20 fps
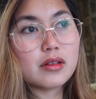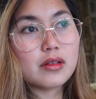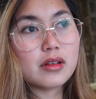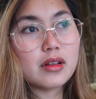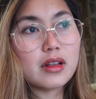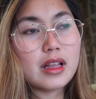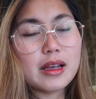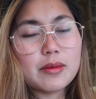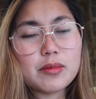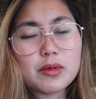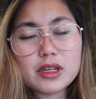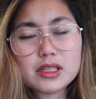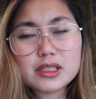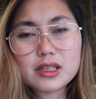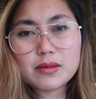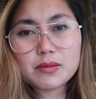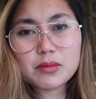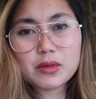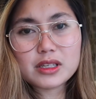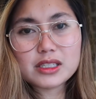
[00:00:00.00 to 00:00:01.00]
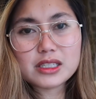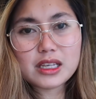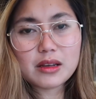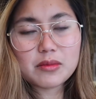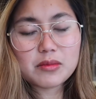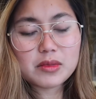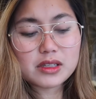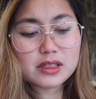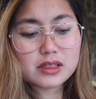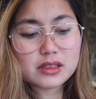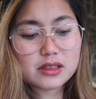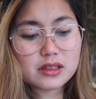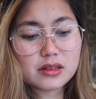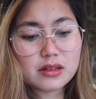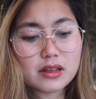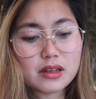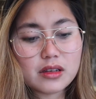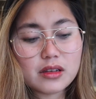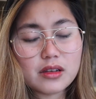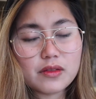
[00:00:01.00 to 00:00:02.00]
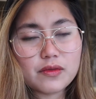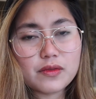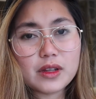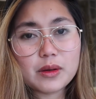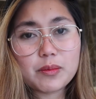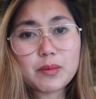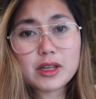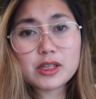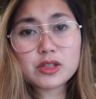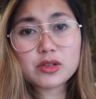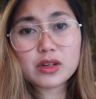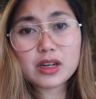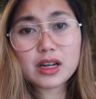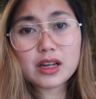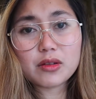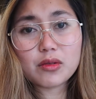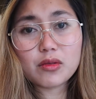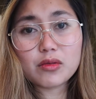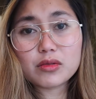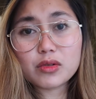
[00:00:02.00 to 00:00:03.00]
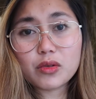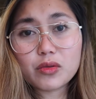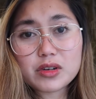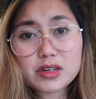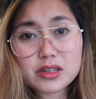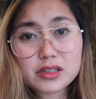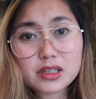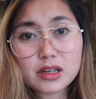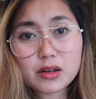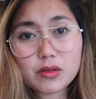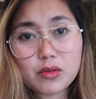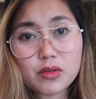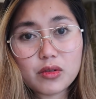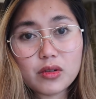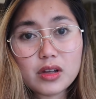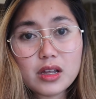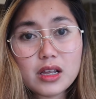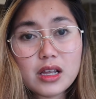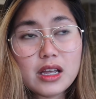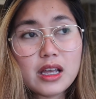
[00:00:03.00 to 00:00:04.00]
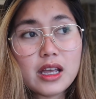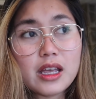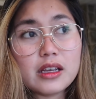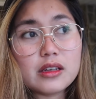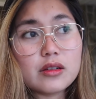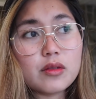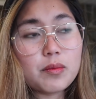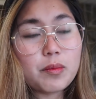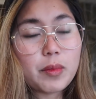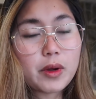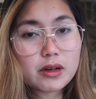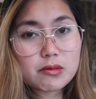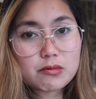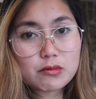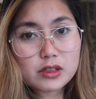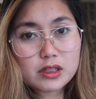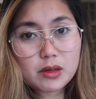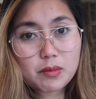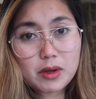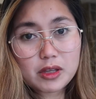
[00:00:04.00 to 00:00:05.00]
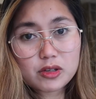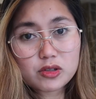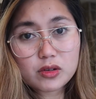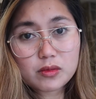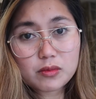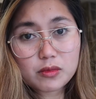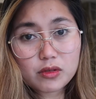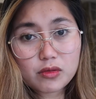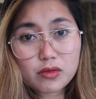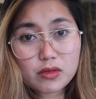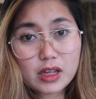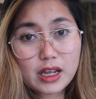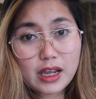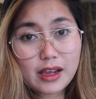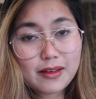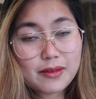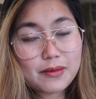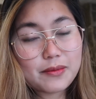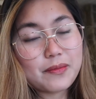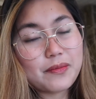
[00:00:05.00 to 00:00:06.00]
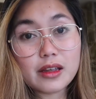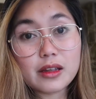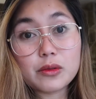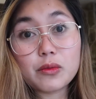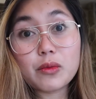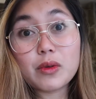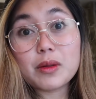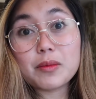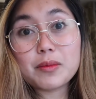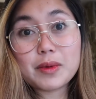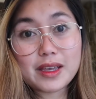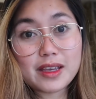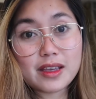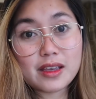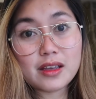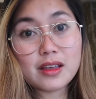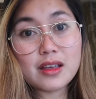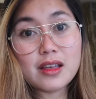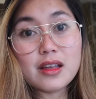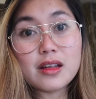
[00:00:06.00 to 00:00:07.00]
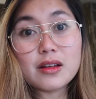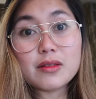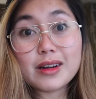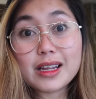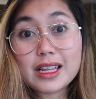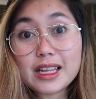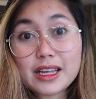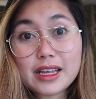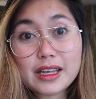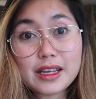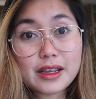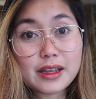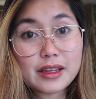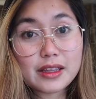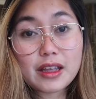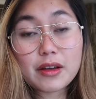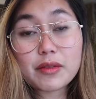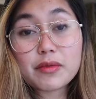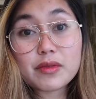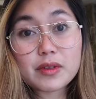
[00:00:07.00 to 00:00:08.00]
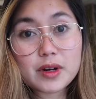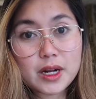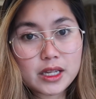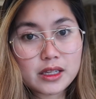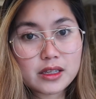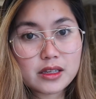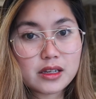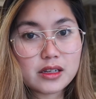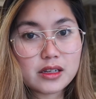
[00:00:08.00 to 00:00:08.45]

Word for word: Like for example, same as if nagpicture ka nung 2 years ago, i-compare mo sa picture mo today, it will be really different.